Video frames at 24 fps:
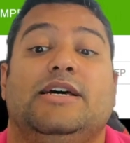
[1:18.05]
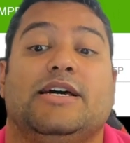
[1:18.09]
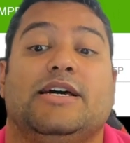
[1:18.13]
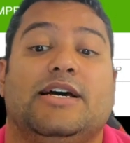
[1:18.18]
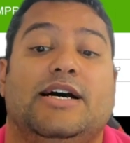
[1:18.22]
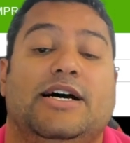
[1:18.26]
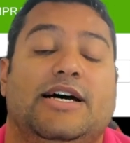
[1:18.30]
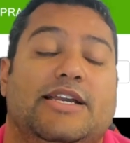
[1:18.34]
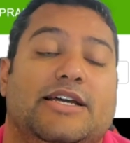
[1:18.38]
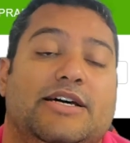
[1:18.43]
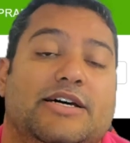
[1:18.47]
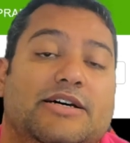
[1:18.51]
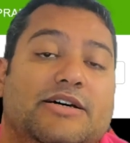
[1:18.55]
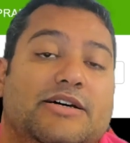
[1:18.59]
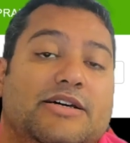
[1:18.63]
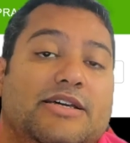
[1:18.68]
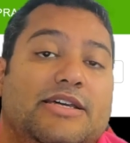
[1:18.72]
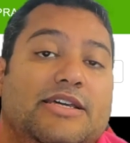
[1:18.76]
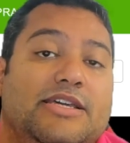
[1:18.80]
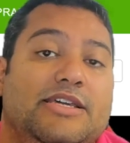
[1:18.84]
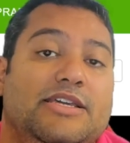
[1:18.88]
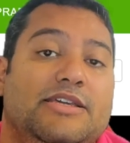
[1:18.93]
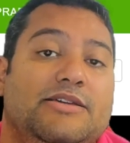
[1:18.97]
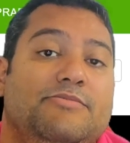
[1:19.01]

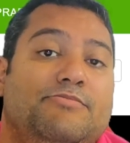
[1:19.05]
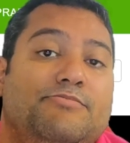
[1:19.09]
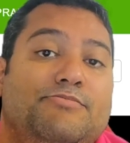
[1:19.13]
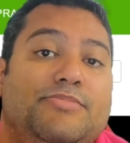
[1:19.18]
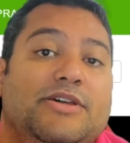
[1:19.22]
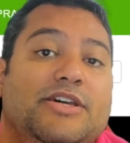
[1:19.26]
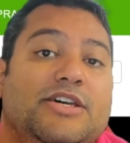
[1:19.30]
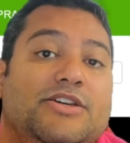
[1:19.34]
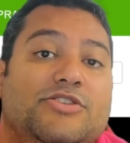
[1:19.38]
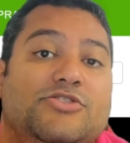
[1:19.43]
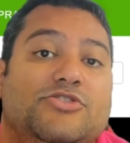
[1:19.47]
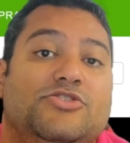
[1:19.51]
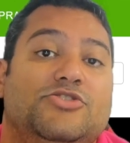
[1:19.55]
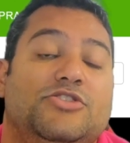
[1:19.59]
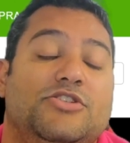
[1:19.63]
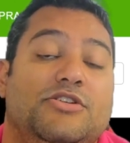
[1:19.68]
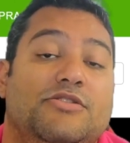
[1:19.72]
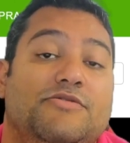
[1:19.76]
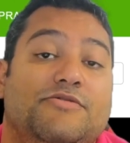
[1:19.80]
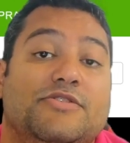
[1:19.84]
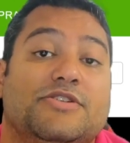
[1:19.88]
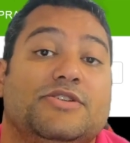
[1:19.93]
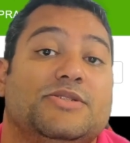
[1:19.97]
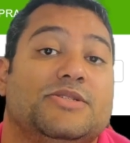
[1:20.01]
Cara,
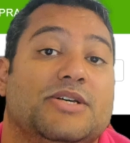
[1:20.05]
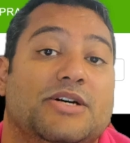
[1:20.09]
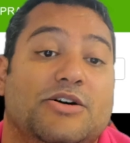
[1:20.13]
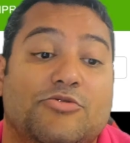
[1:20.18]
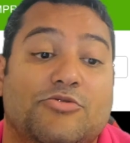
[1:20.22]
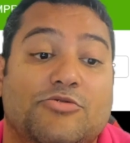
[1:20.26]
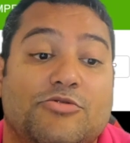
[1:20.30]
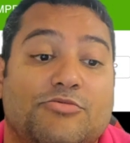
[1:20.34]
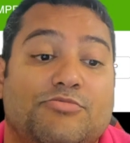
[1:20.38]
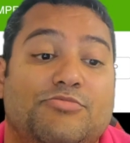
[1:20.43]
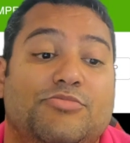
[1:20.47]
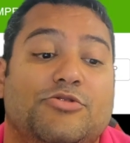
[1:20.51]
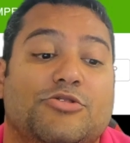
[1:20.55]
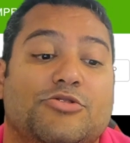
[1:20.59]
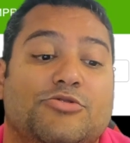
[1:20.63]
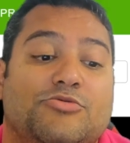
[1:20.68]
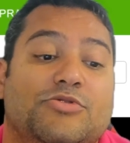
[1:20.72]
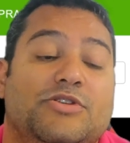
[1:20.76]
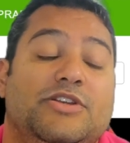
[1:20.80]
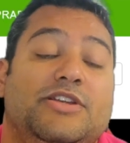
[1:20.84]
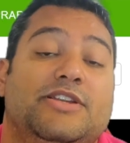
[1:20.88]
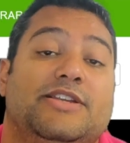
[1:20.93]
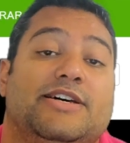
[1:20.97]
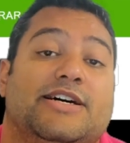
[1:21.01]
imperdível essa
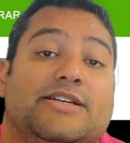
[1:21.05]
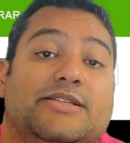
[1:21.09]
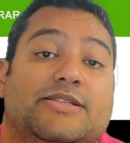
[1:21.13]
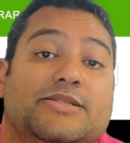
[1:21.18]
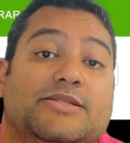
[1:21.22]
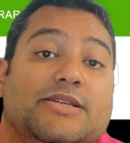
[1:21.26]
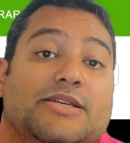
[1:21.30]
oportunidade.